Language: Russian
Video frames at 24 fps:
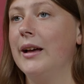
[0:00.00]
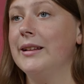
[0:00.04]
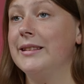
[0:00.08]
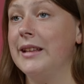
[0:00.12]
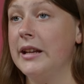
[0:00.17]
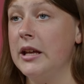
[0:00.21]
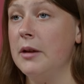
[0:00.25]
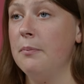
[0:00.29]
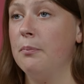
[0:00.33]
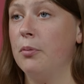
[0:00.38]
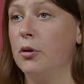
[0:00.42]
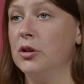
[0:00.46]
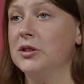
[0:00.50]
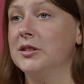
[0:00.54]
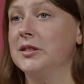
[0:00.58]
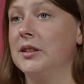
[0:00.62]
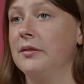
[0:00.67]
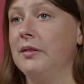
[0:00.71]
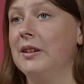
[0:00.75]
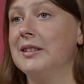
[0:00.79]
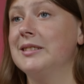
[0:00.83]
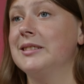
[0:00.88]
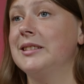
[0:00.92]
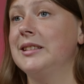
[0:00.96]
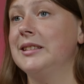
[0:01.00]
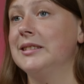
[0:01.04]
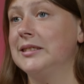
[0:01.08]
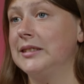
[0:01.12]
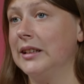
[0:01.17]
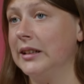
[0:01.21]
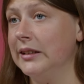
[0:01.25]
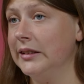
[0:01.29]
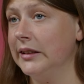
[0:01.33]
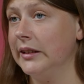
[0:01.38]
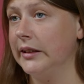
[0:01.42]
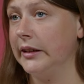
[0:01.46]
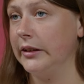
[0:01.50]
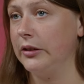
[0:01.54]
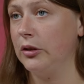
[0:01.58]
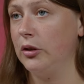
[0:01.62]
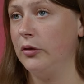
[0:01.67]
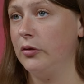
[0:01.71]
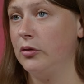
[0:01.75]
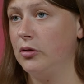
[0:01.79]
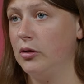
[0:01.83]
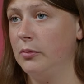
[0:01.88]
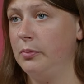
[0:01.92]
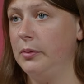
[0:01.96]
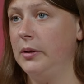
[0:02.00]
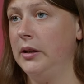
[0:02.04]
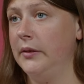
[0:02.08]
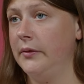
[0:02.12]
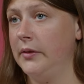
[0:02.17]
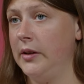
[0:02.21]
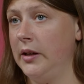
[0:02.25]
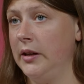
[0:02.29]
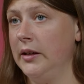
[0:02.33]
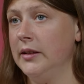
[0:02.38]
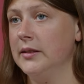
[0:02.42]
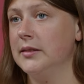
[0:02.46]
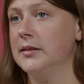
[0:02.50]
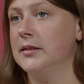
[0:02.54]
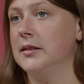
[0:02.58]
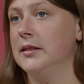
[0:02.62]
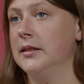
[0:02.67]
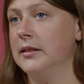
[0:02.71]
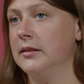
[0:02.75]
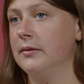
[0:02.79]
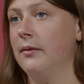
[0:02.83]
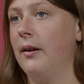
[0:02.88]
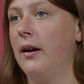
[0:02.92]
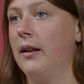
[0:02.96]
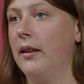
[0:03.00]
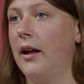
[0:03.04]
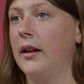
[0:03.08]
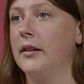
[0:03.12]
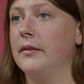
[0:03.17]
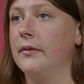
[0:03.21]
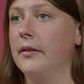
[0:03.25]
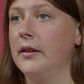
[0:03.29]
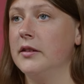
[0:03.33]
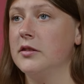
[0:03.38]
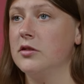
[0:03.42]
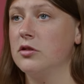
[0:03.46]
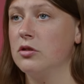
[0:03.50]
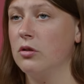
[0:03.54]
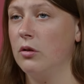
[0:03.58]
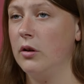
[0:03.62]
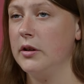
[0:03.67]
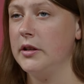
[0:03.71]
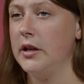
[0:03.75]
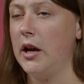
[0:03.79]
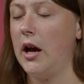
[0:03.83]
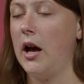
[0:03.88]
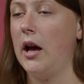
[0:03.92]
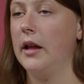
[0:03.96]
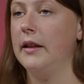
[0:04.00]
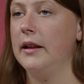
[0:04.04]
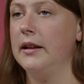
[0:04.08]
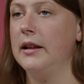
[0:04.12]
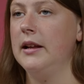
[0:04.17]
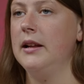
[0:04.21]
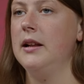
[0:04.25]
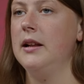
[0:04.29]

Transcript: Три постсоветские страны, которые вступили в ЕС, Литва, Латвия и Эстония, одолели